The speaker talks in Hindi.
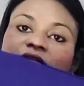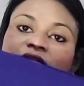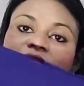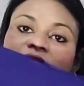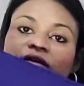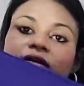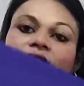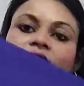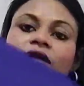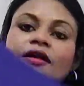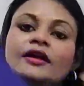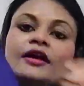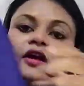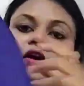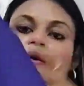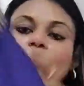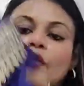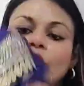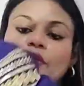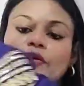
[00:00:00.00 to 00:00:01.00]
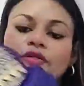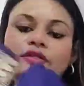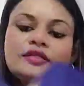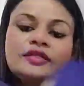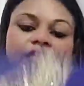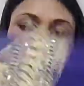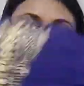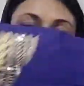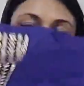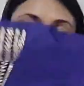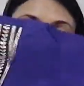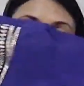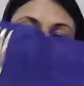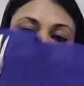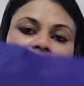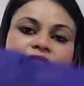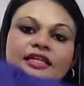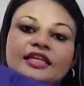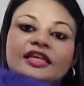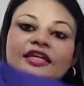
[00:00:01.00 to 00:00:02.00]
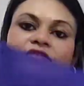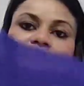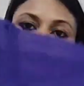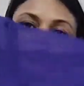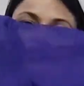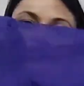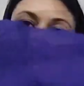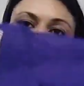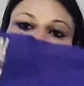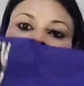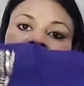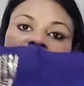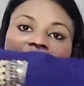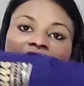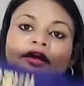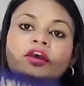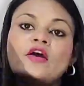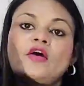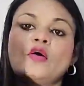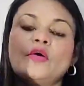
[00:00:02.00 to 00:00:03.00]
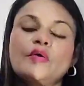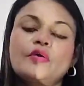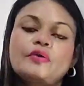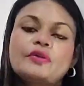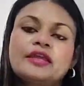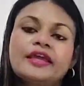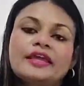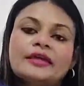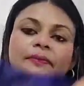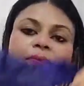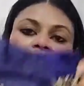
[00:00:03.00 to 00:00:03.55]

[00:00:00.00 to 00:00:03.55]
इसका और थ्री फोर स्लीव्स है और नेक